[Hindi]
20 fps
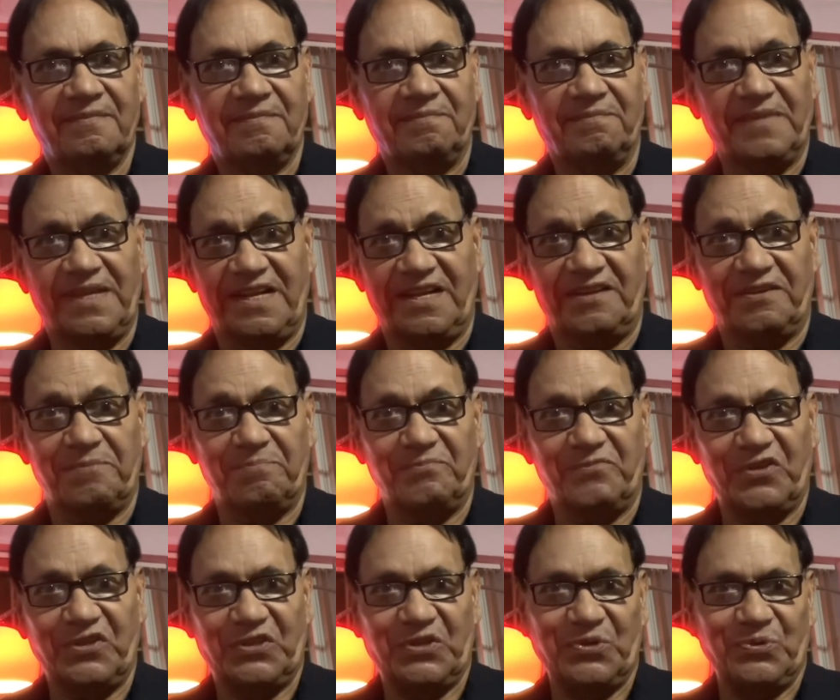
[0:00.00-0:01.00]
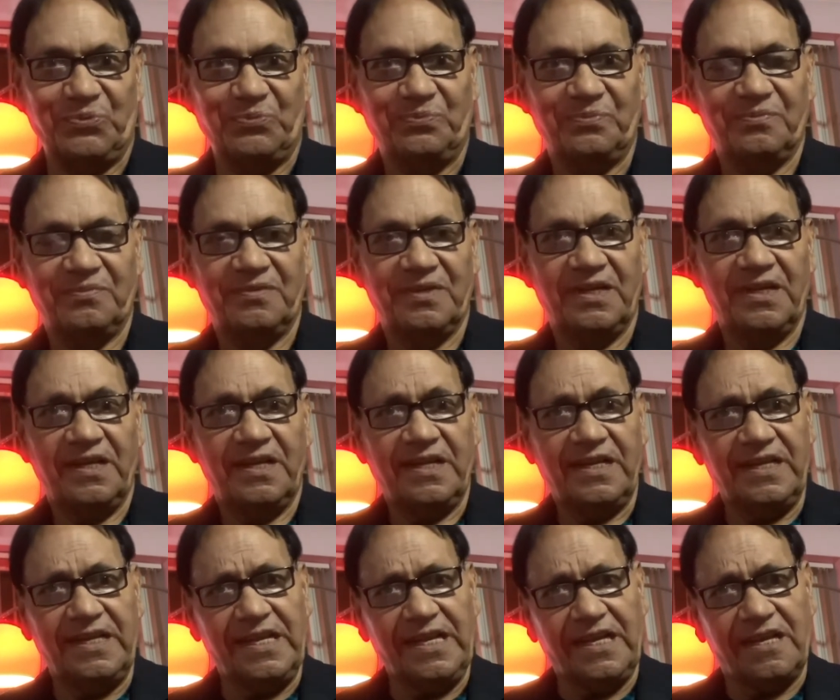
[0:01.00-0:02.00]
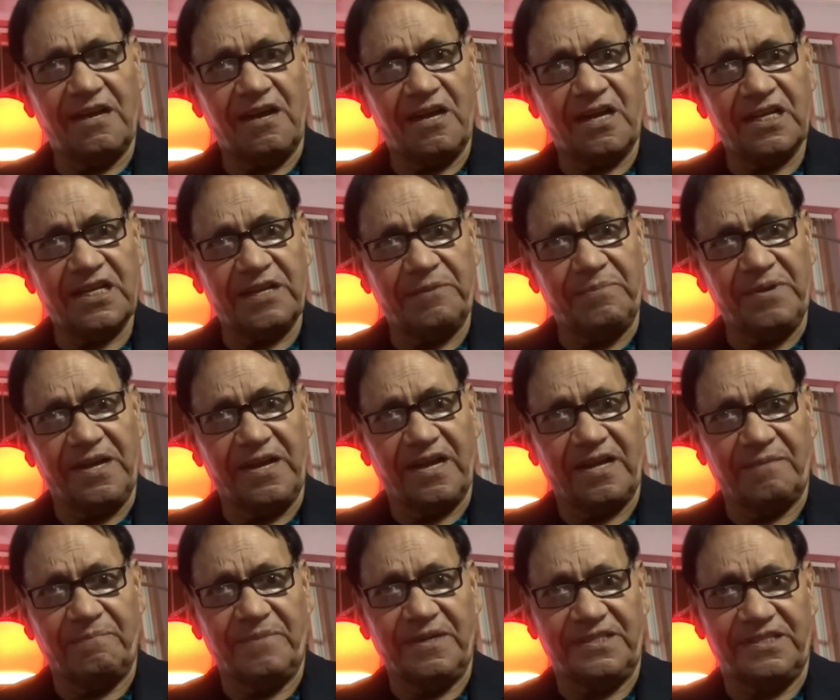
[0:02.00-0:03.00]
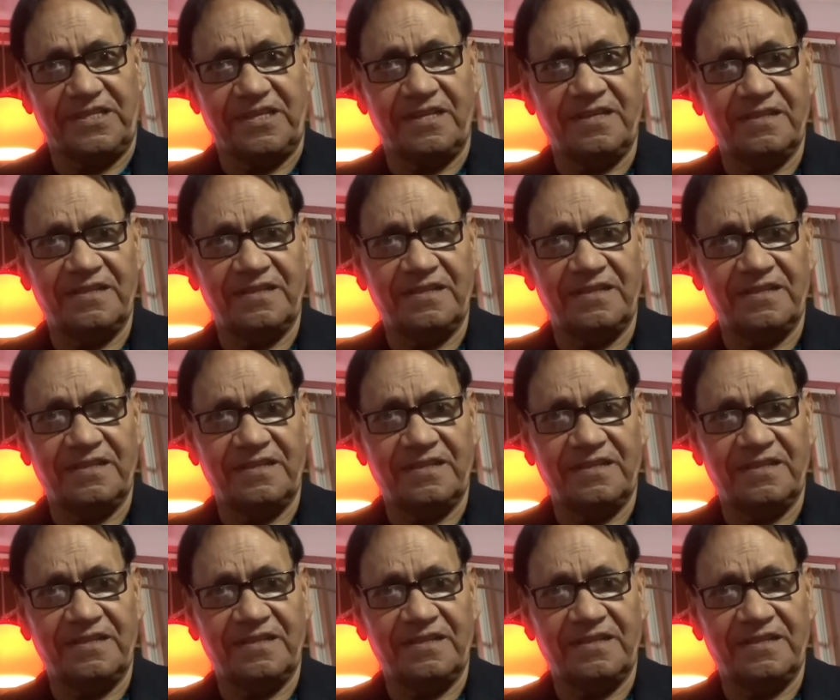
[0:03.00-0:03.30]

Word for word: मेरे हम वतनों निकाह के बगैर बच्चा